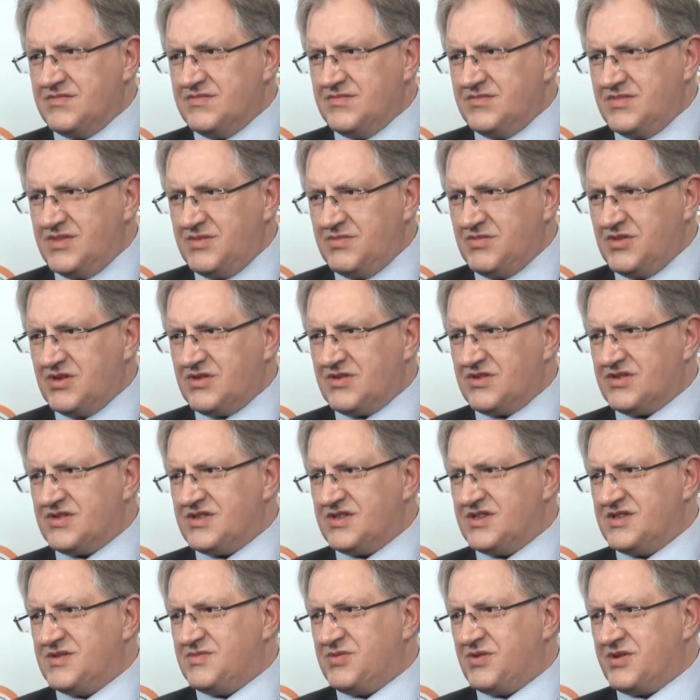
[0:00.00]
mimo
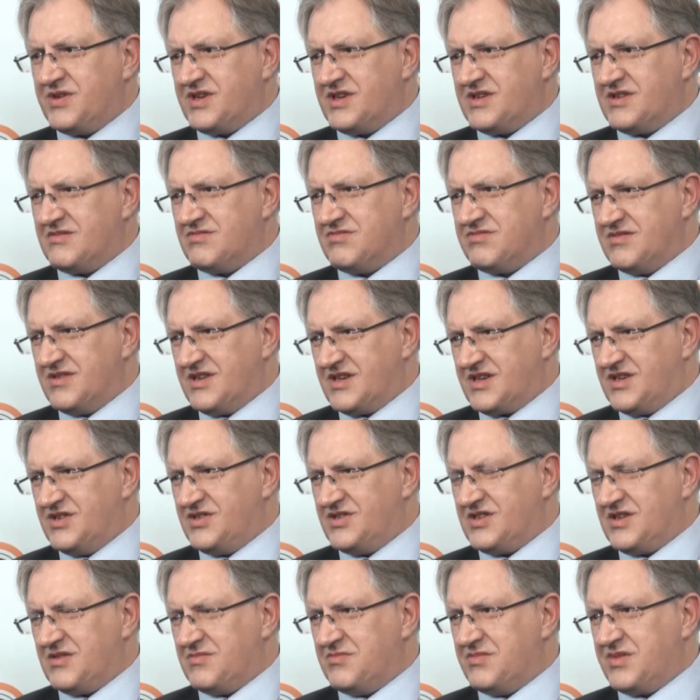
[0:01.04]
dosyć sporych
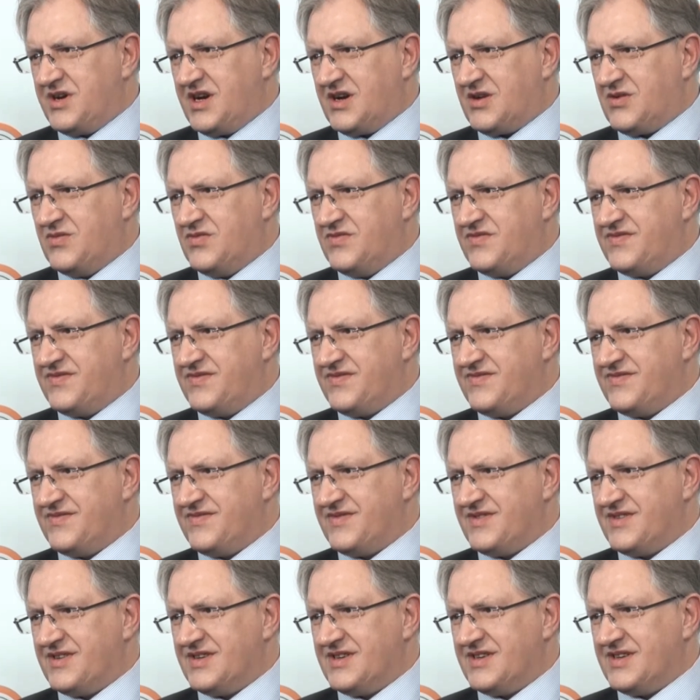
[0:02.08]
jakichś tam braków
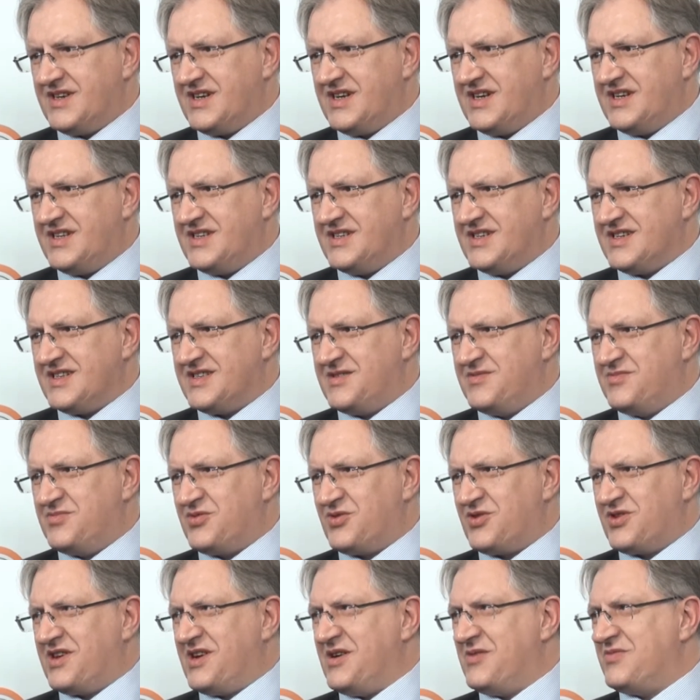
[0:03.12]
w realizacji
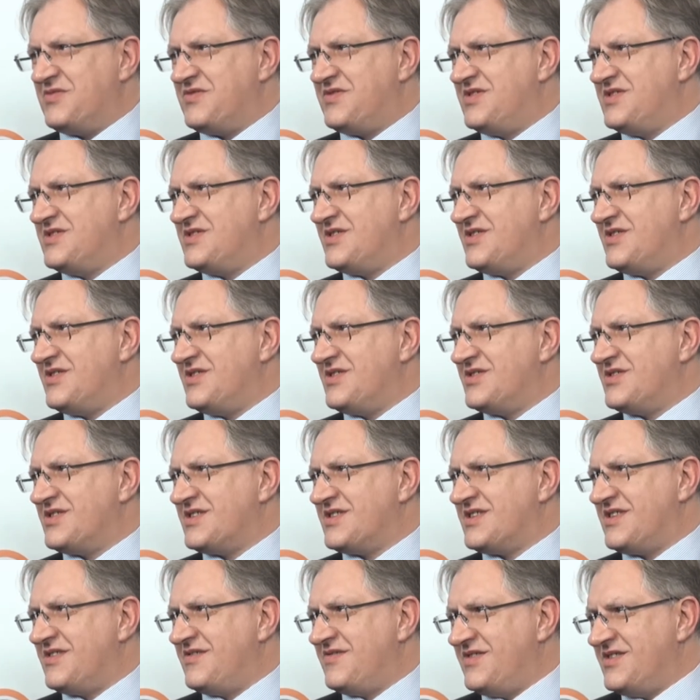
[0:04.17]
programów
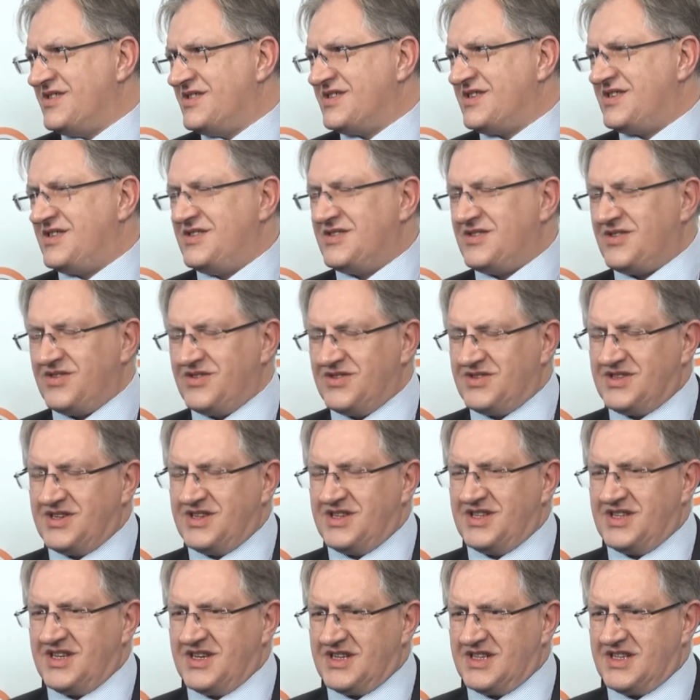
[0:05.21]
historycznych, tej wiedzy
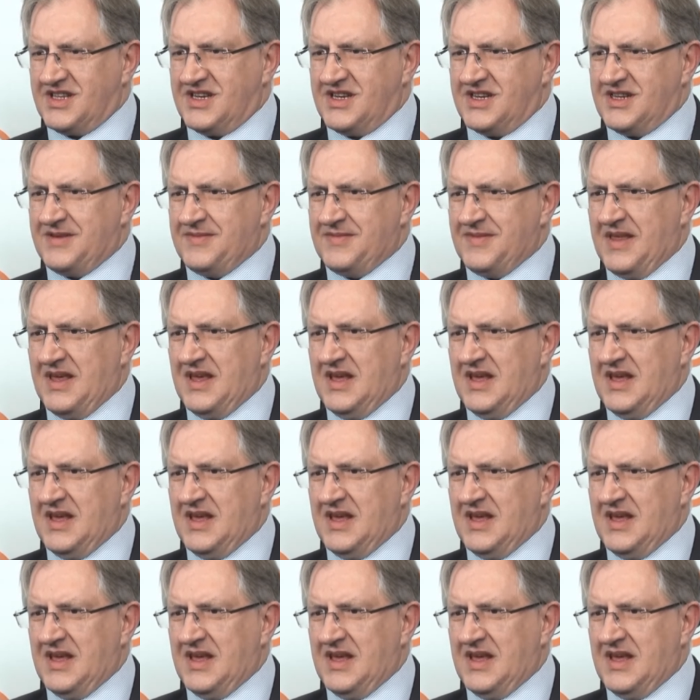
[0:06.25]
historycznej i tak dalej,